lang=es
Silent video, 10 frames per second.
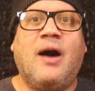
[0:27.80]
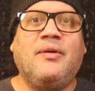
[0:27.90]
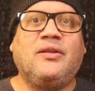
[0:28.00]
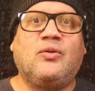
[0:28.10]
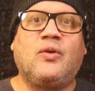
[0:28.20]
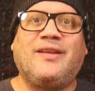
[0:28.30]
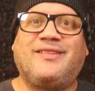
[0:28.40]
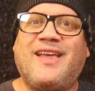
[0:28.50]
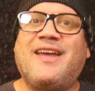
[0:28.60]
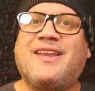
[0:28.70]
Aventura
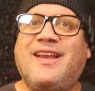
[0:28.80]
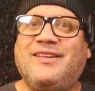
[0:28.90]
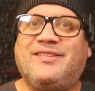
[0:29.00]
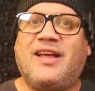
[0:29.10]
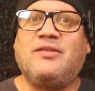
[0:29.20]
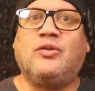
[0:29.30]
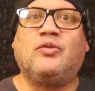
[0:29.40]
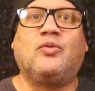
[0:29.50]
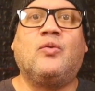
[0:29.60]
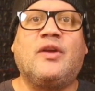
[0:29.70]
está
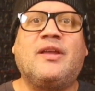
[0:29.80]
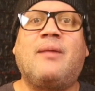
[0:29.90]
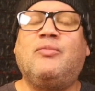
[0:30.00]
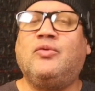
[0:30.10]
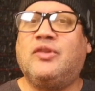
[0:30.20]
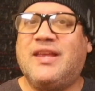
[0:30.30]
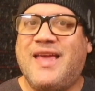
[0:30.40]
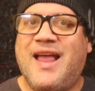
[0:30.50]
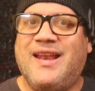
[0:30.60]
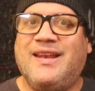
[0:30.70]
realizando su gira
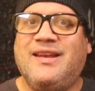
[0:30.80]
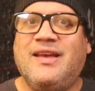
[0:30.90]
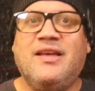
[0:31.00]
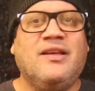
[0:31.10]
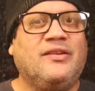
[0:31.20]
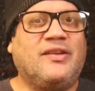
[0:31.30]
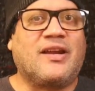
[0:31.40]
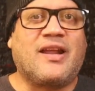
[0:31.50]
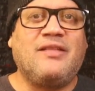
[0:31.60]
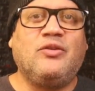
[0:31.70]
mundial
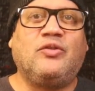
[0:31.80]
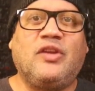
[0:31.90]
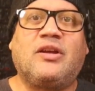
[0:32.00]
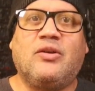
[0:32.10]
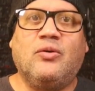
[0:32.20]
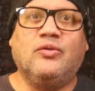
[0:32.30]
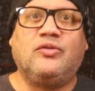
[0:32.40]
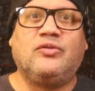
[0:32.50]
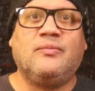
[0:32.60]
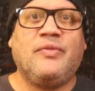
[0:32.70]
cerrando
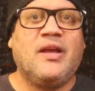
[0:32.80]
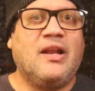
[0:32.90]
ciclos.